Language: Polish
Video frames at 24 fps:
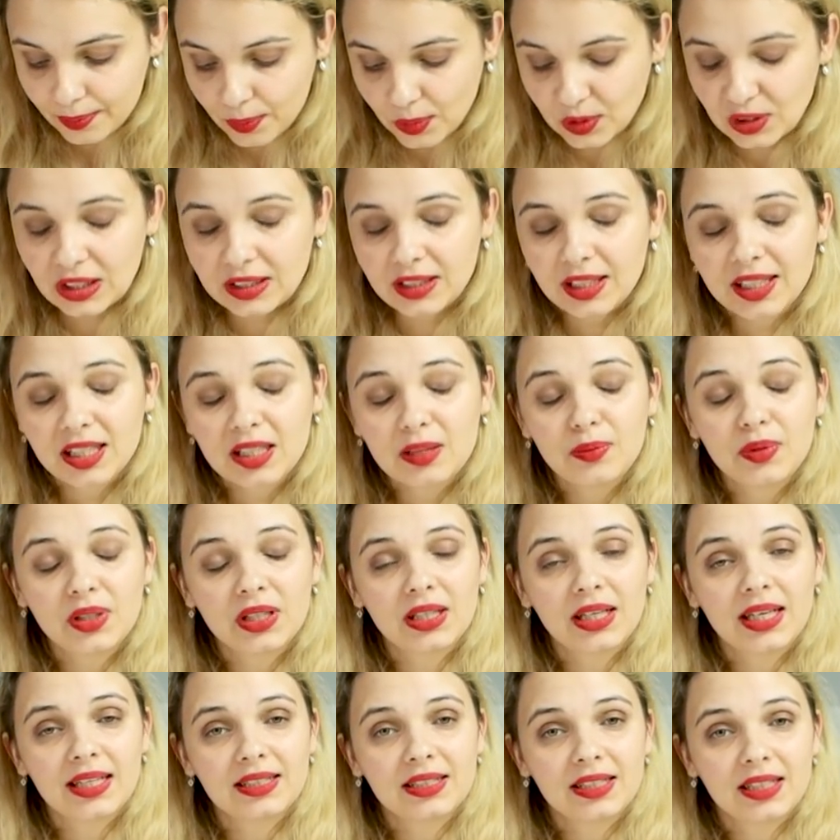Poza
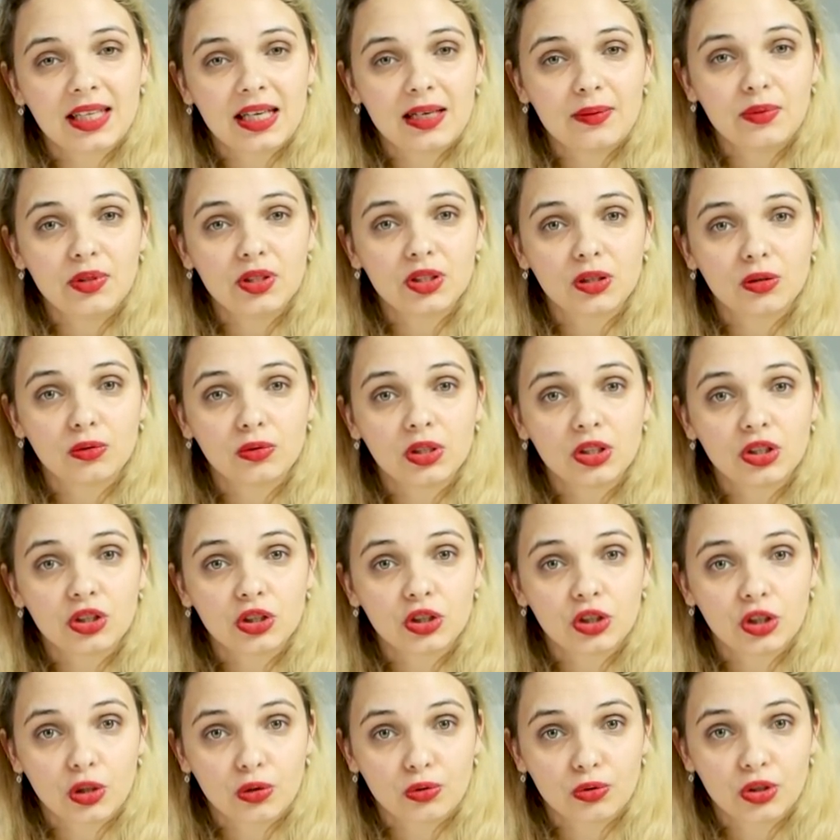takimi klasykami są też
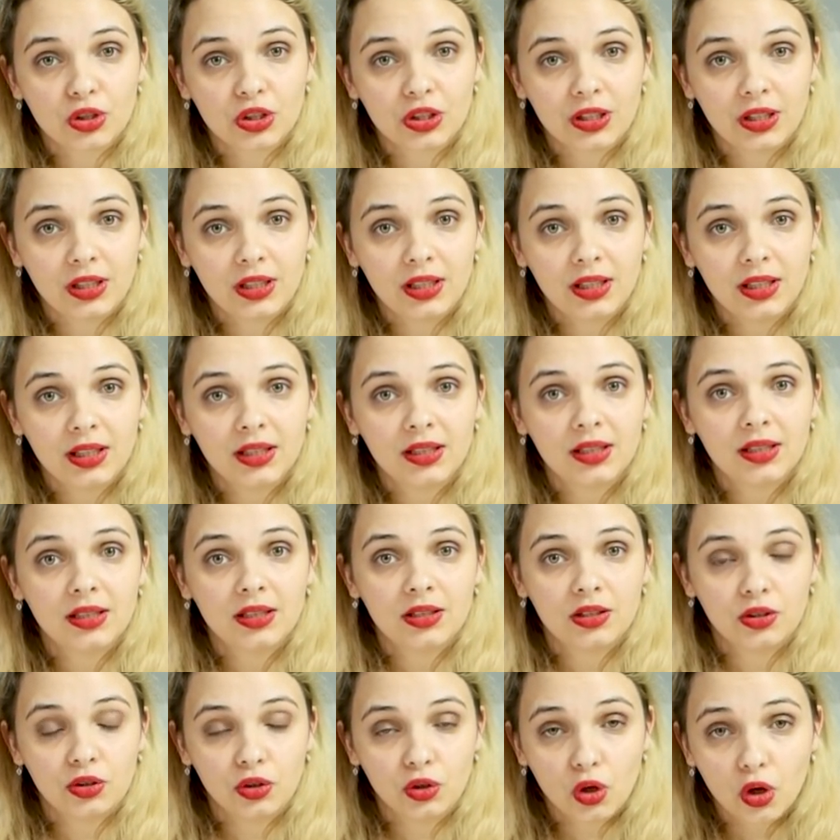książki
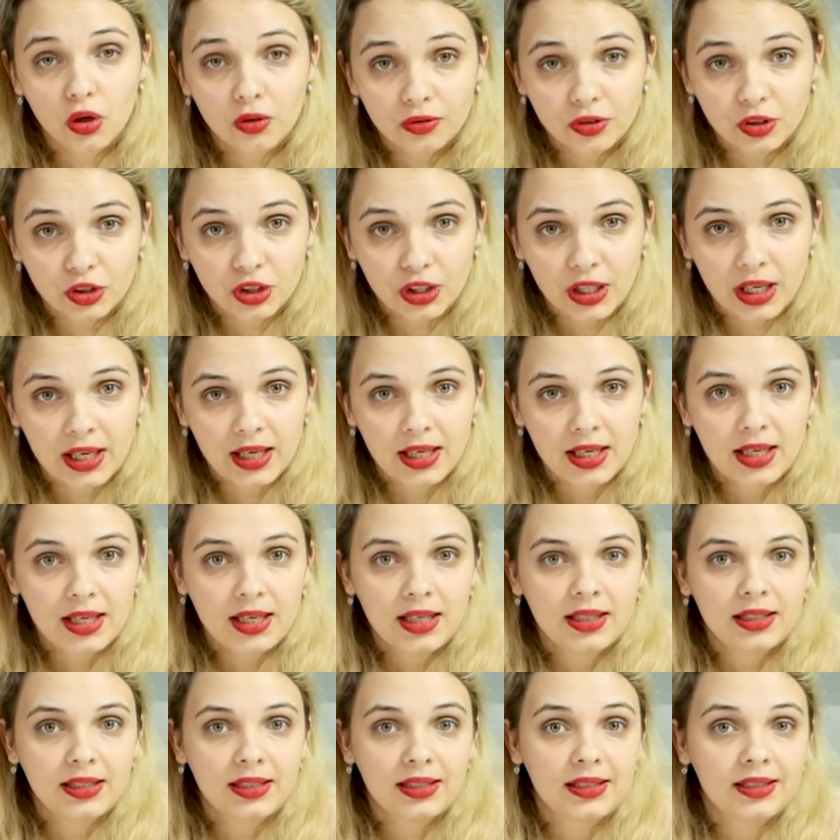nowsze.
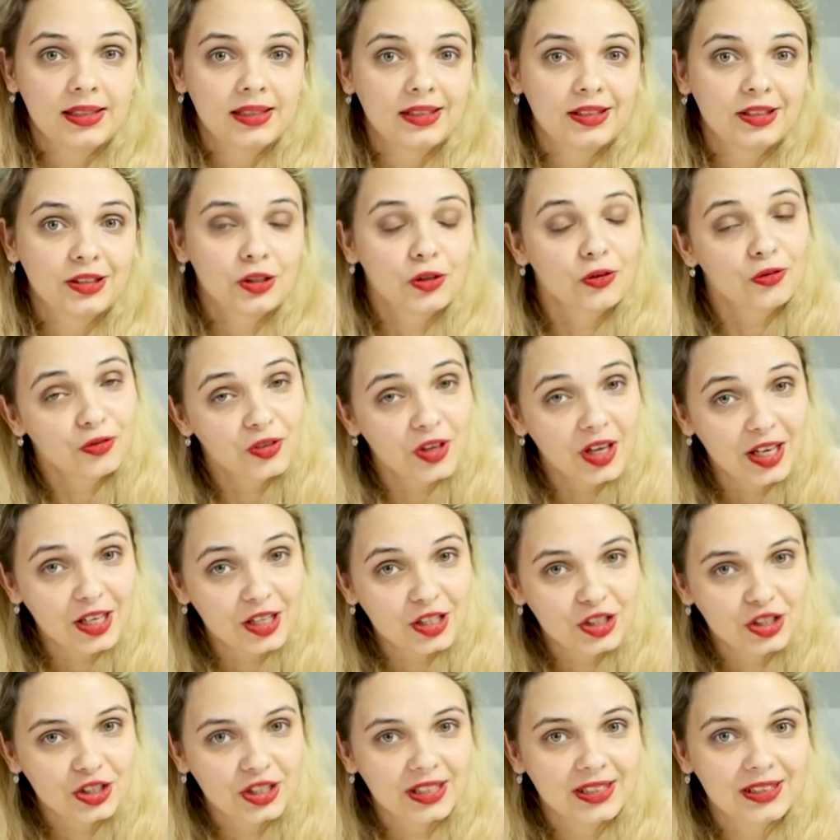E, są
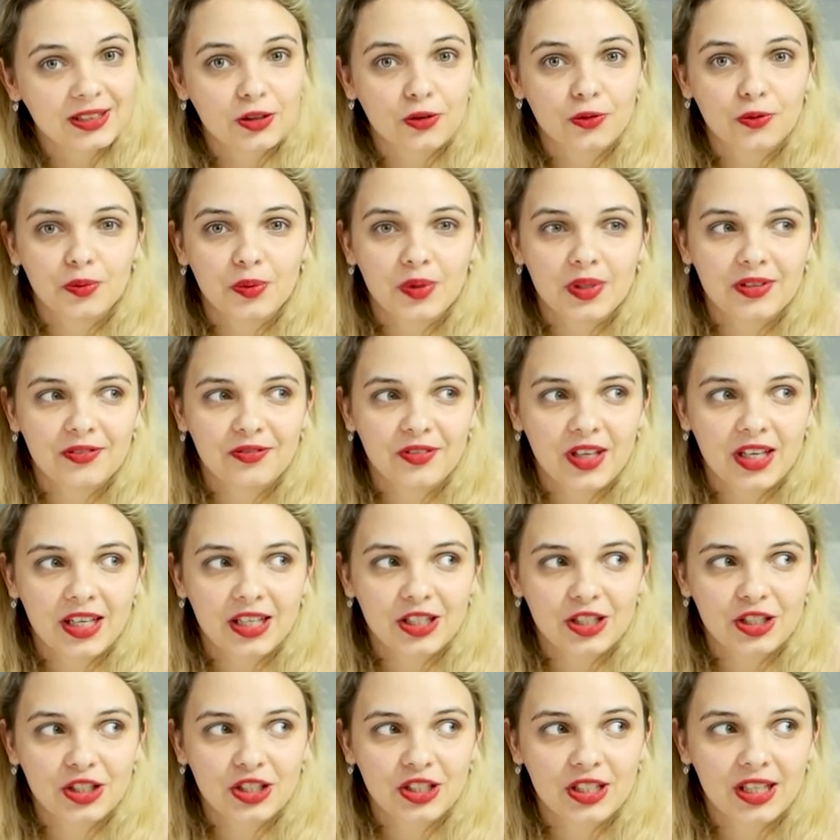wiersze, są
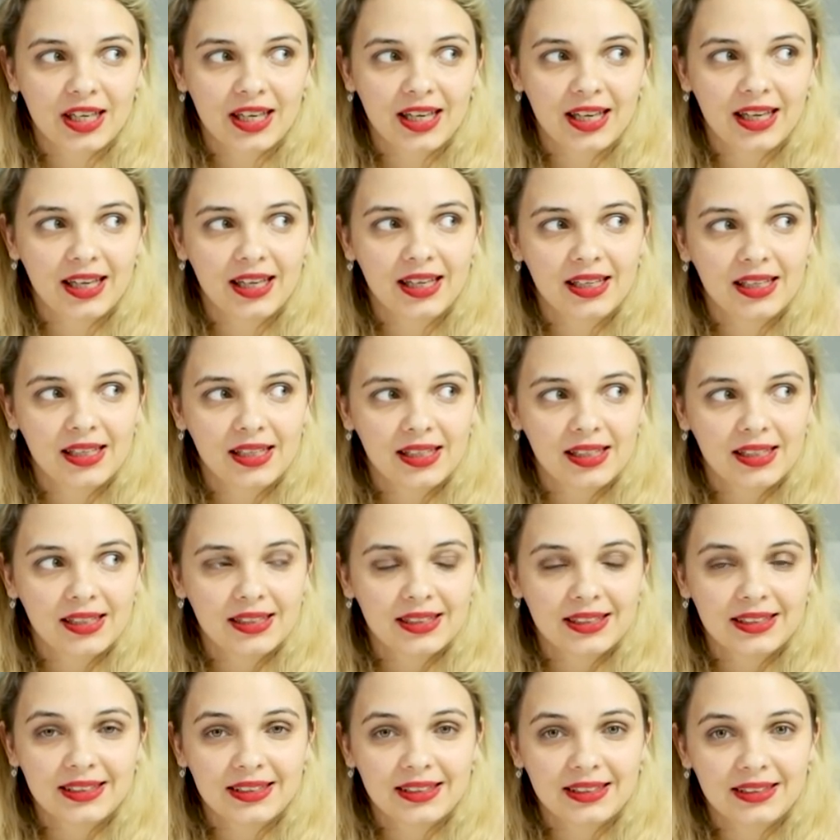wiersze
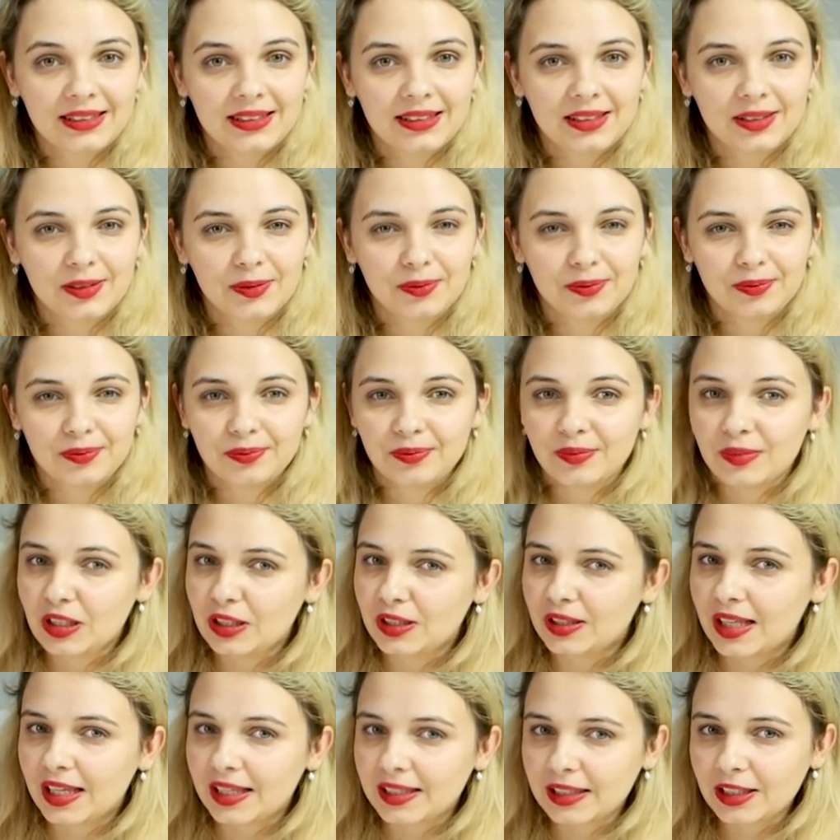um,
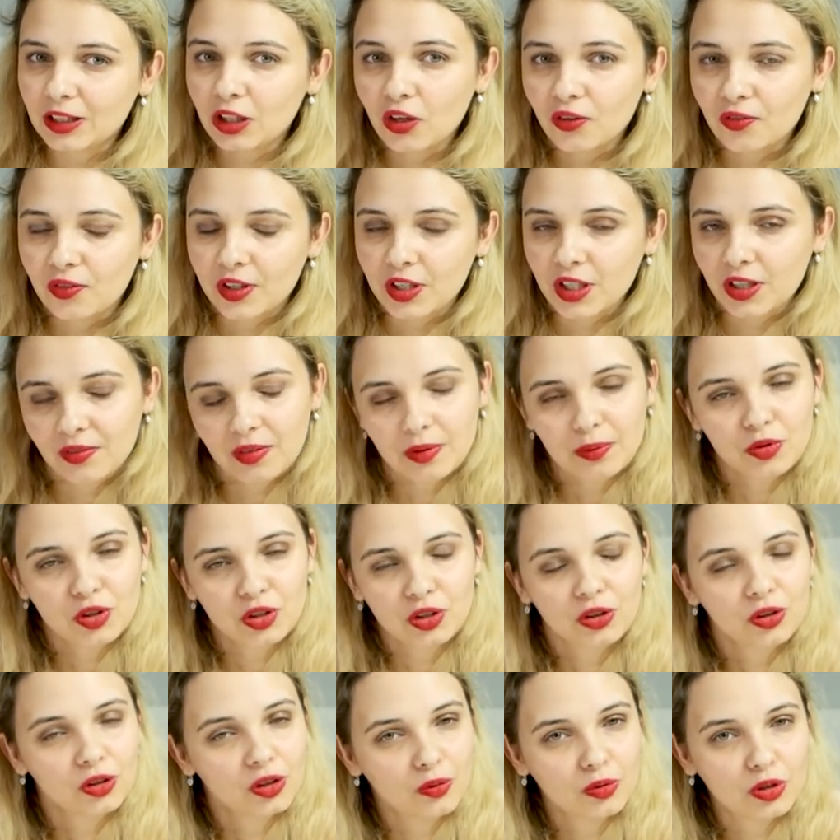internetowe, nie wiem
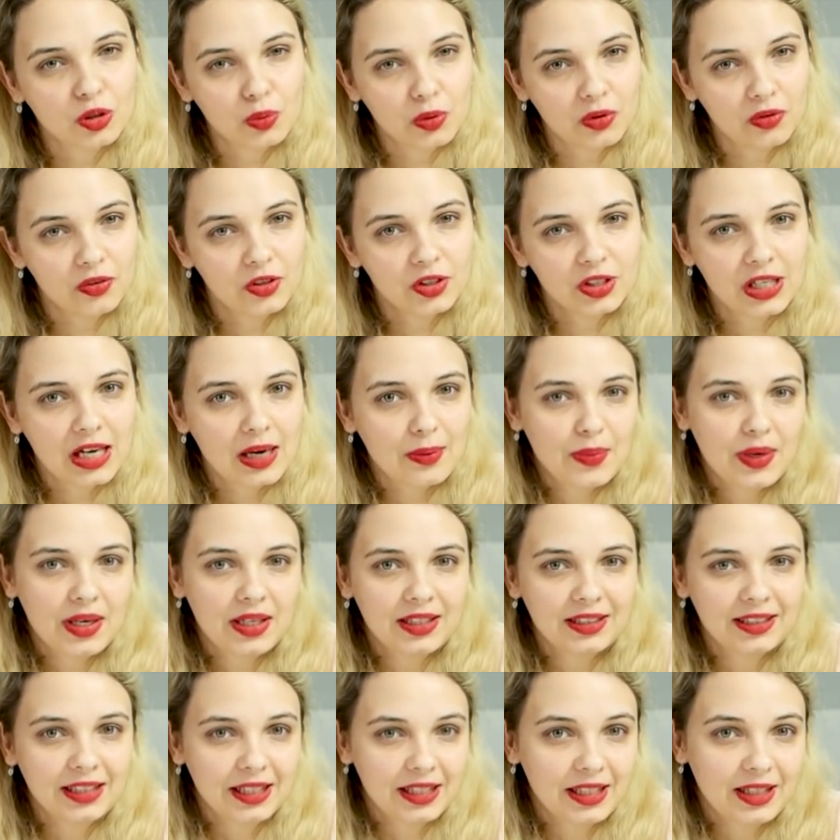czy to dobrze powiedziałam,
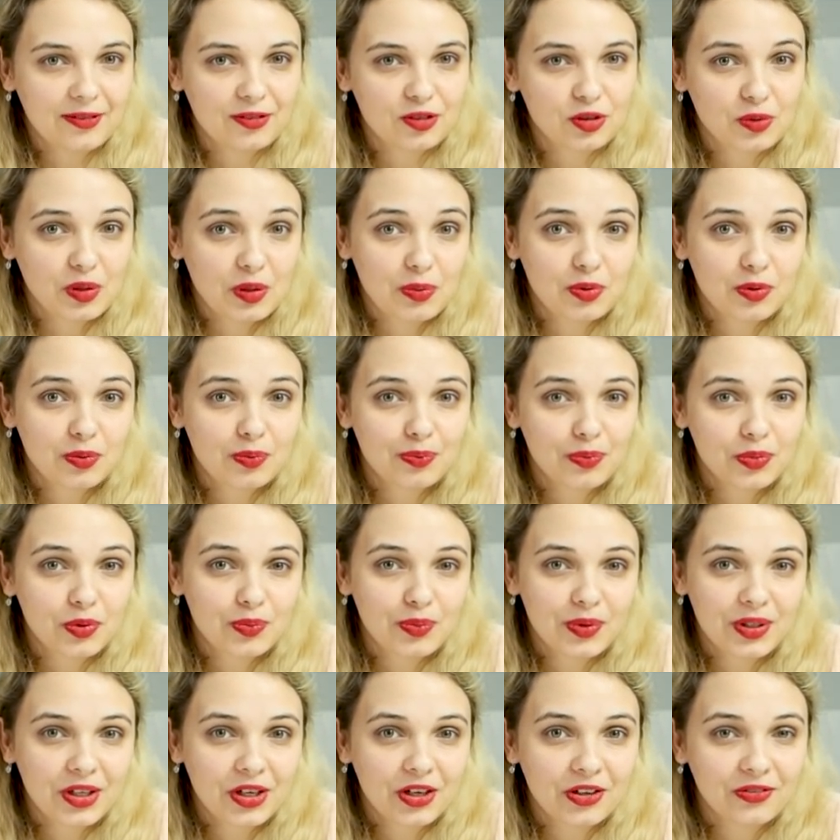ale takie w sumie
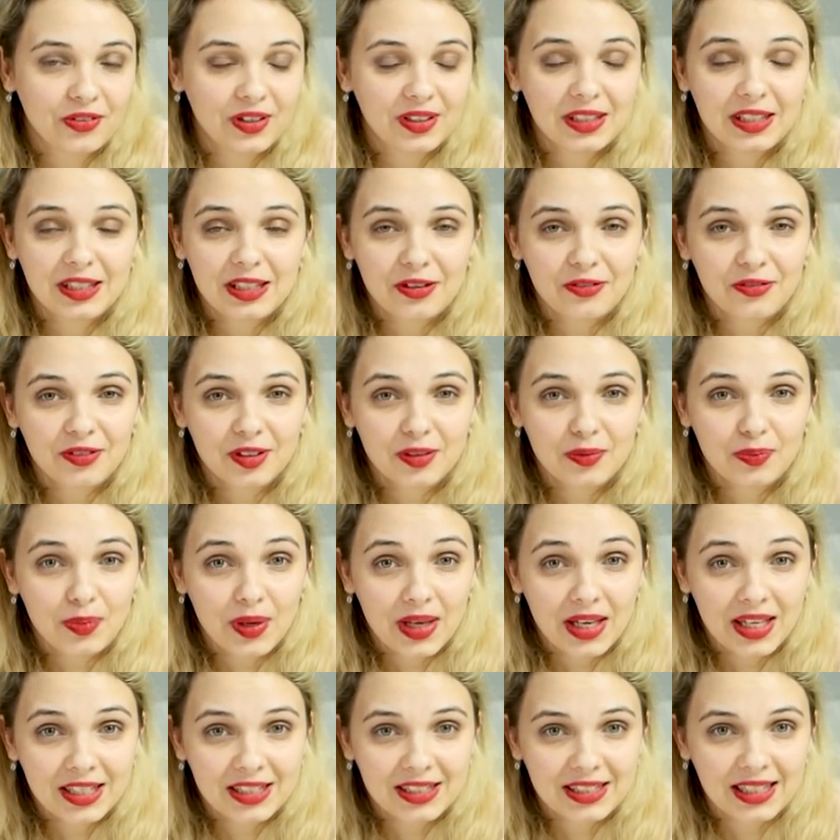publikowane na
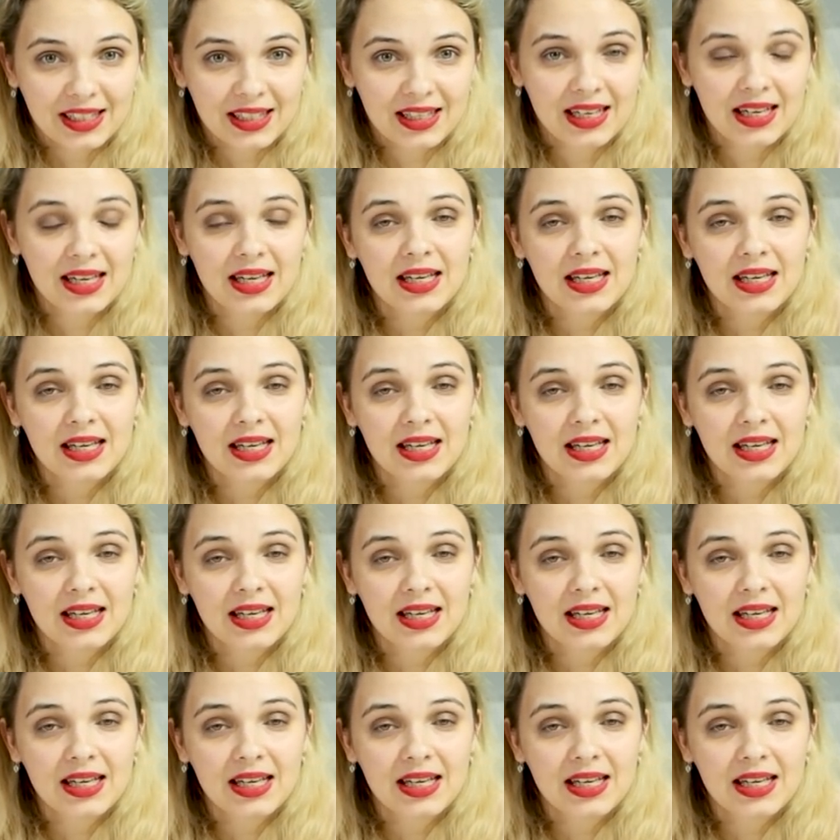fanpage'ach.